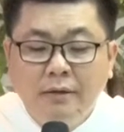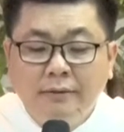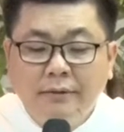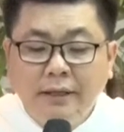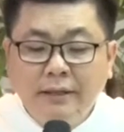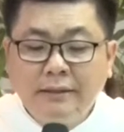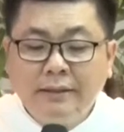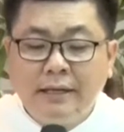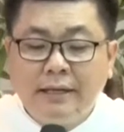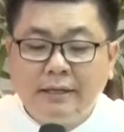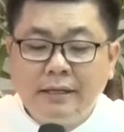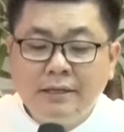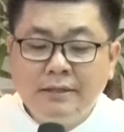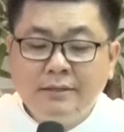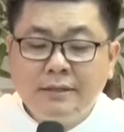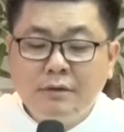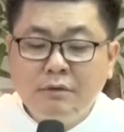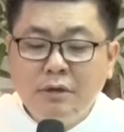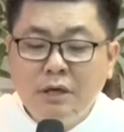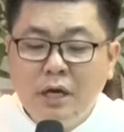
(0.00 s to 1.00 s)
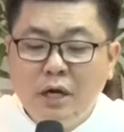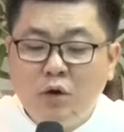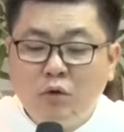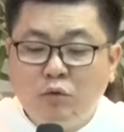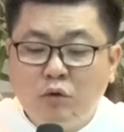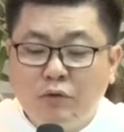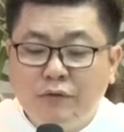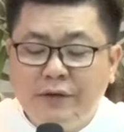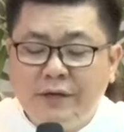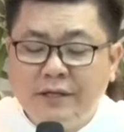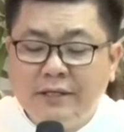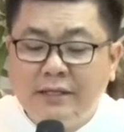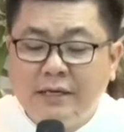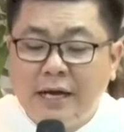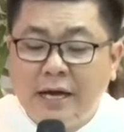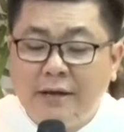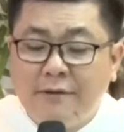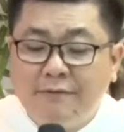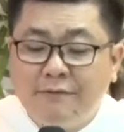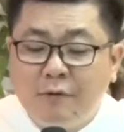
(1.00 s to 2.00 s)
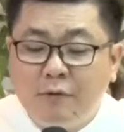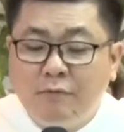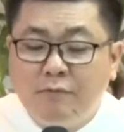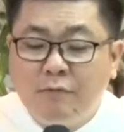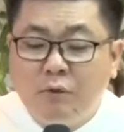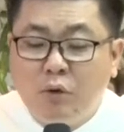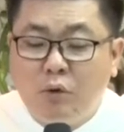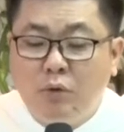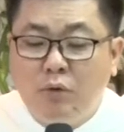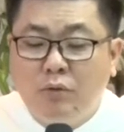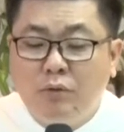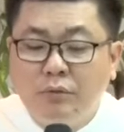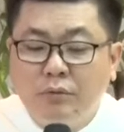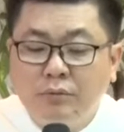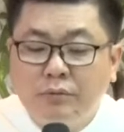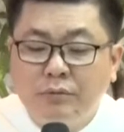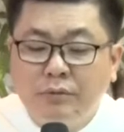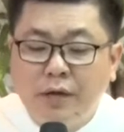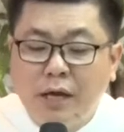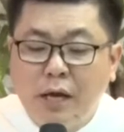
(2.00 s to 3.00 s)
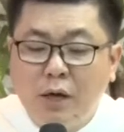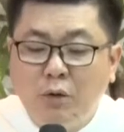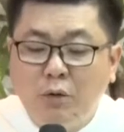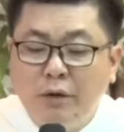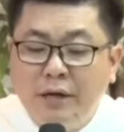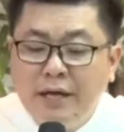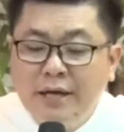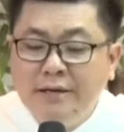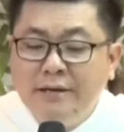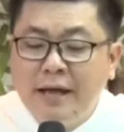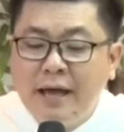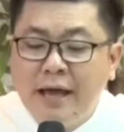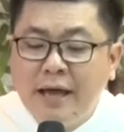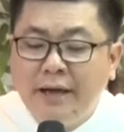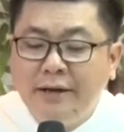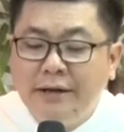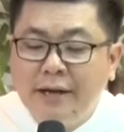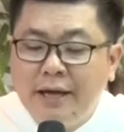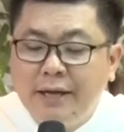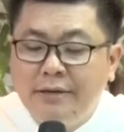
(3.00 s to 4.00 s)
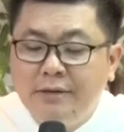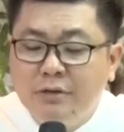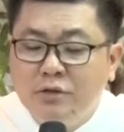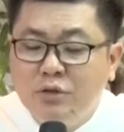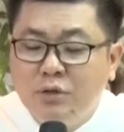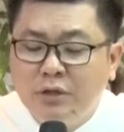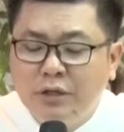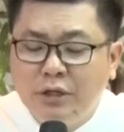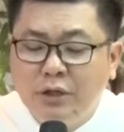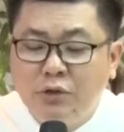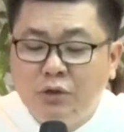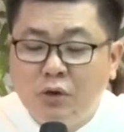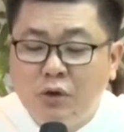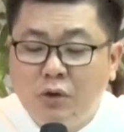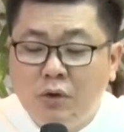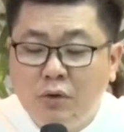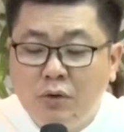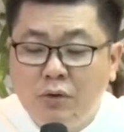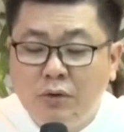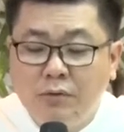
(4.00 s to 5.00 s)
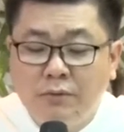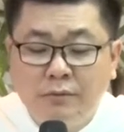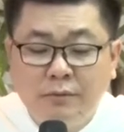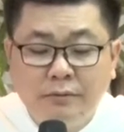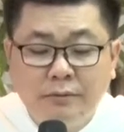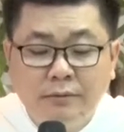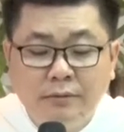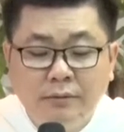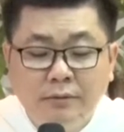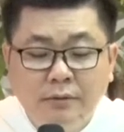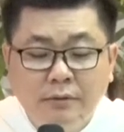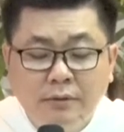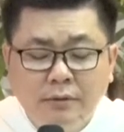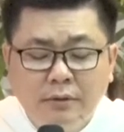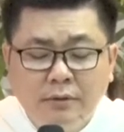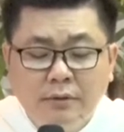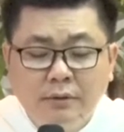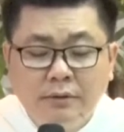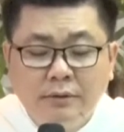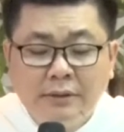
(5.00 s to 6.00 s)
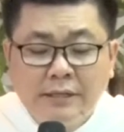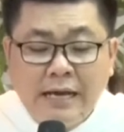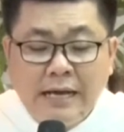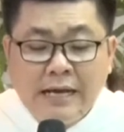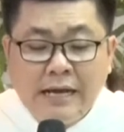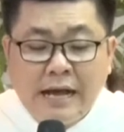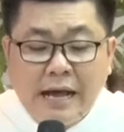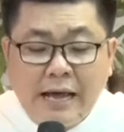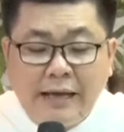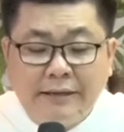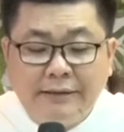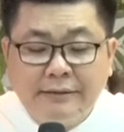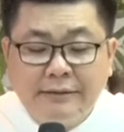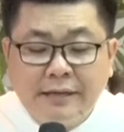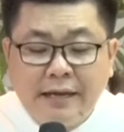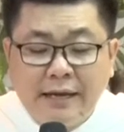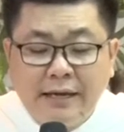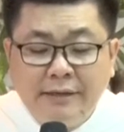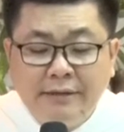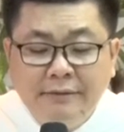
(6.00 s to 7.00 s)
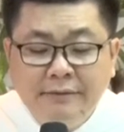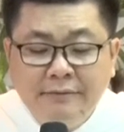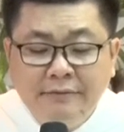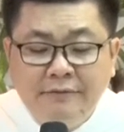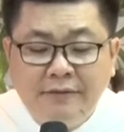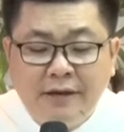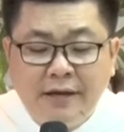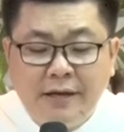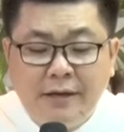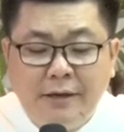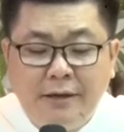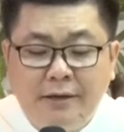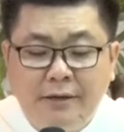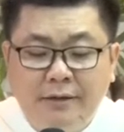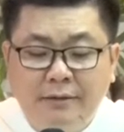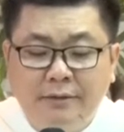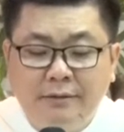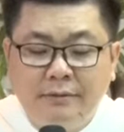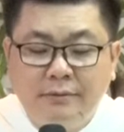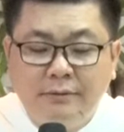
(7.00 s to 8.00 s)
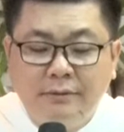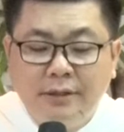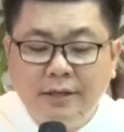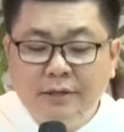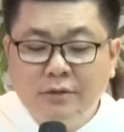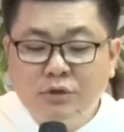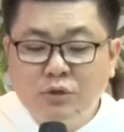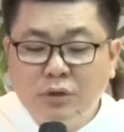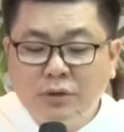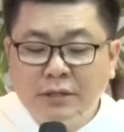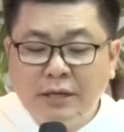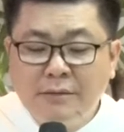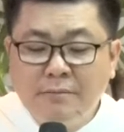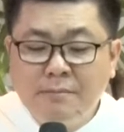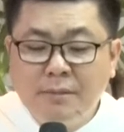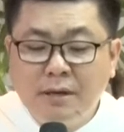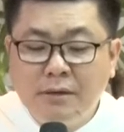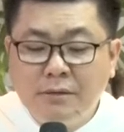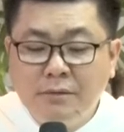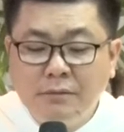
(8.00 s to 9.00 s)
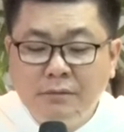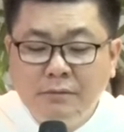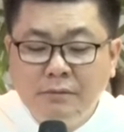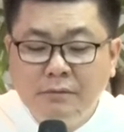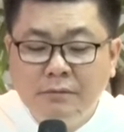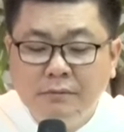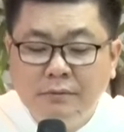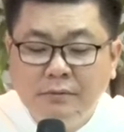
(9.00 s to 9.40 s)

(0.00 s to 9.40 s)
Tất cả các dấu hiệu của việc cử hành phụng vụ đều liên hệ đến Chúa Kitô. Các ảnh thánh về Thiên Chúa Thánh Mẫu